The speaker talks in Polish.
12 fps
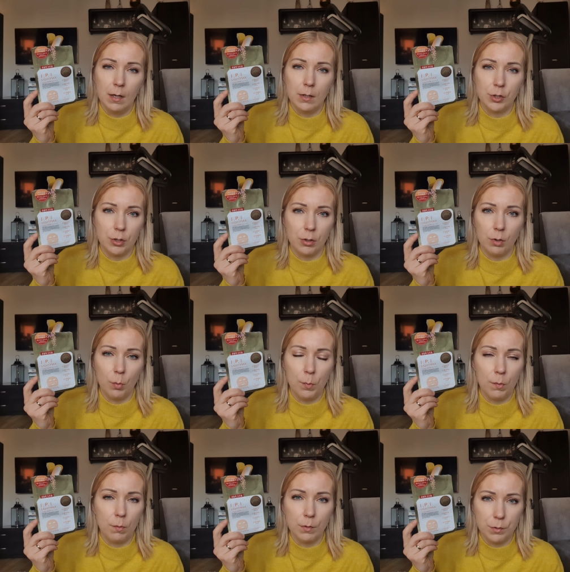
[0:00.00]
szczotą e,
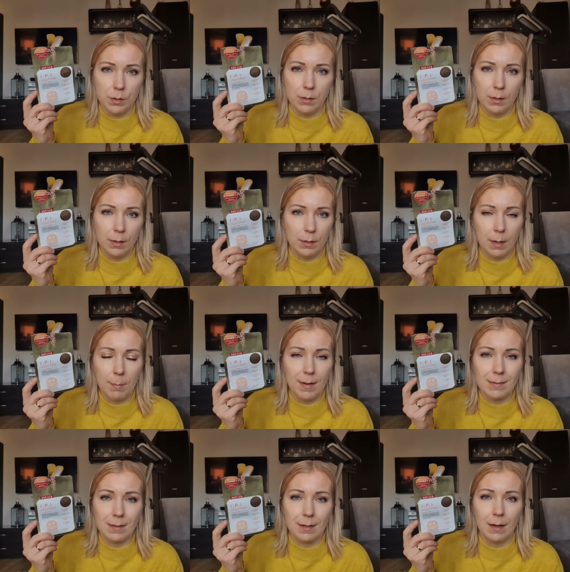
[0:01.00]
pół godziny i ta
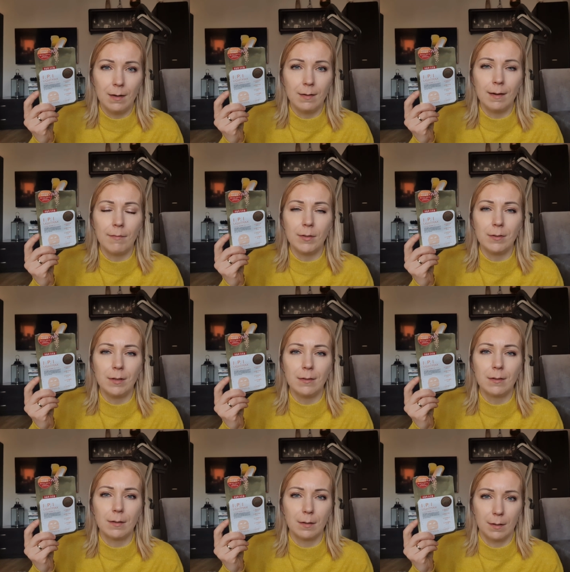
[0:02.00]
maska nawet nie
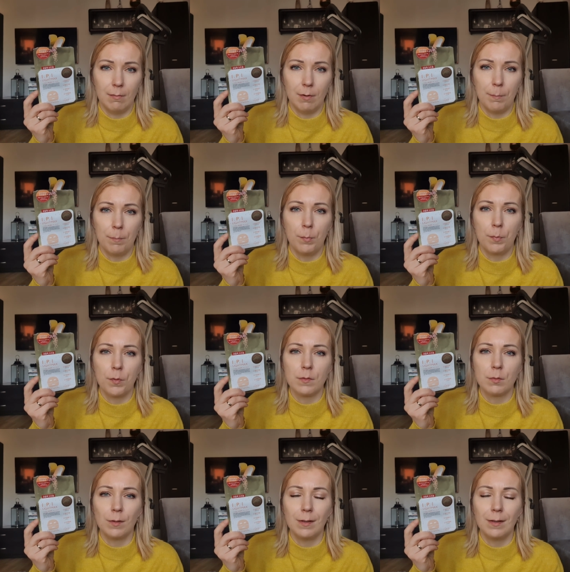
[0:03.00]
drgnęła. Po
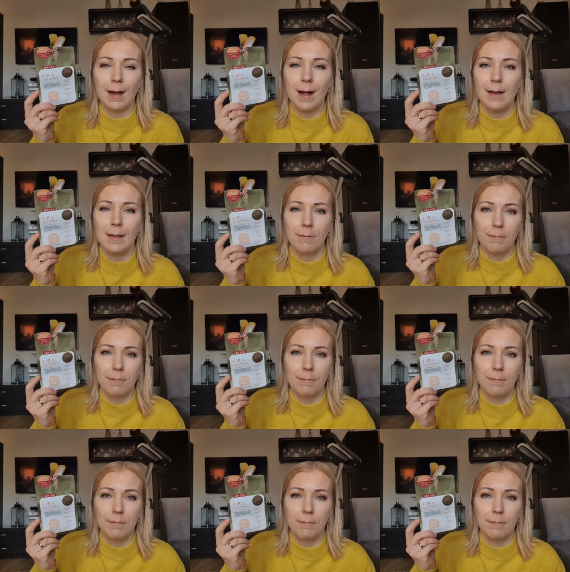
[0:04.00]
prostu idealnie